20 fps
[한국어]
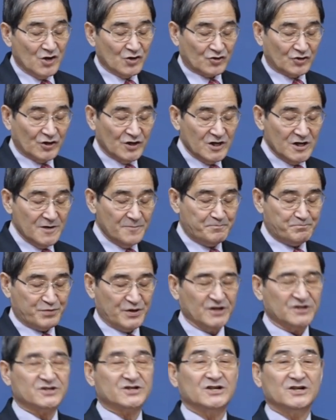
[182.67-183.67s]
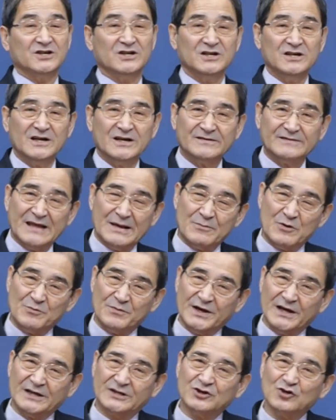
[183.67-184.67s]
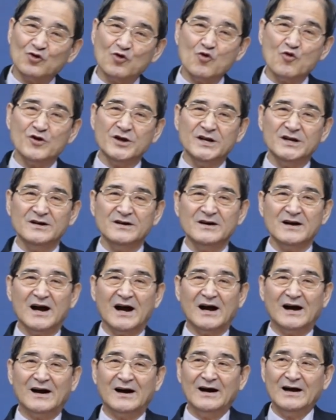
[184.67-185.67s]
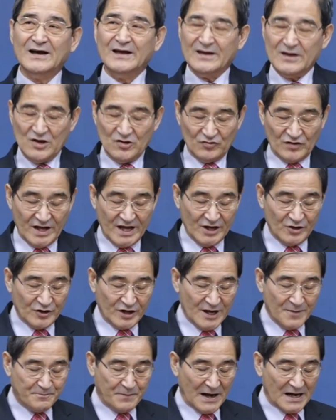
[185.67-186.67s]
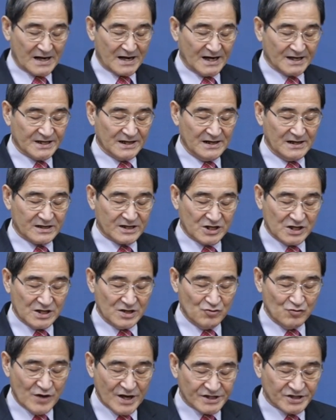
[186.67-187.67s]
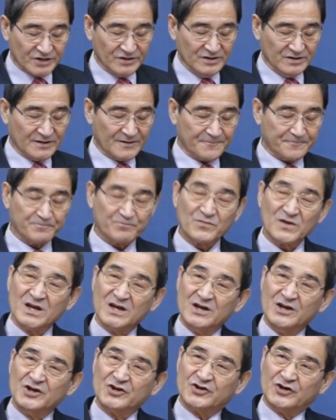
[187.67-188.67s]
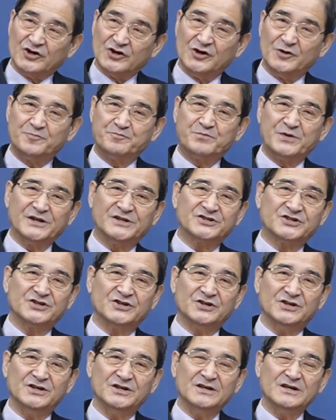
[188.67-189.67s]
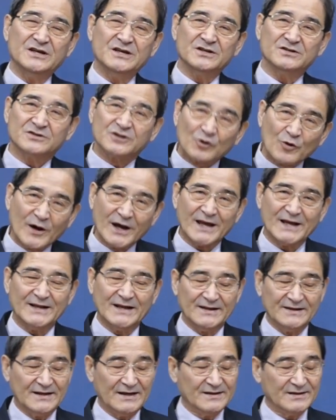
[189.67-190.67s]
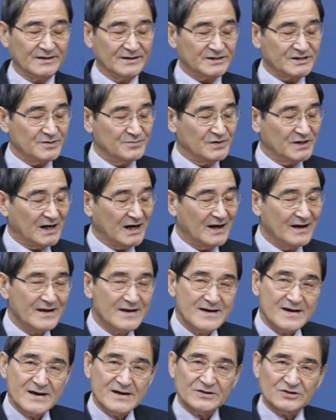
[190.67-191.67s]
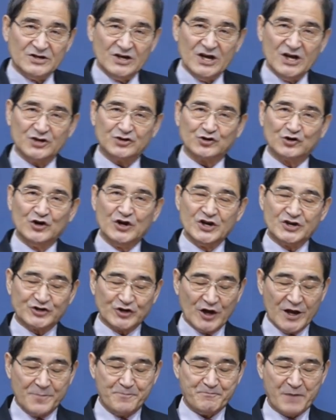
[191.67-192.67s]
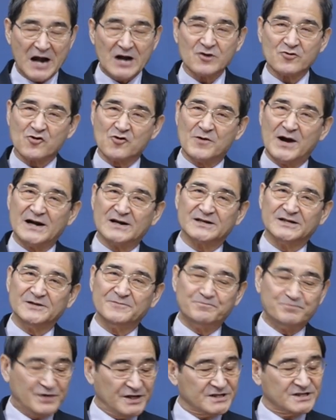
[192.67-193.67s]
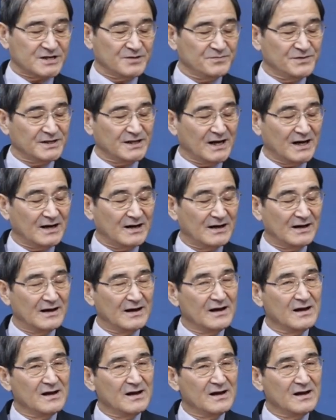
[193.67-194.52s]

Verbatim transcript: 그 빛이 내 몸에 들어오고 있는가? 내 눈이 밝아지기 위해서는 그 빛이 들어와야 된다는 것입니다. 예수 그리스도의 밝고 밝은 빛입니다.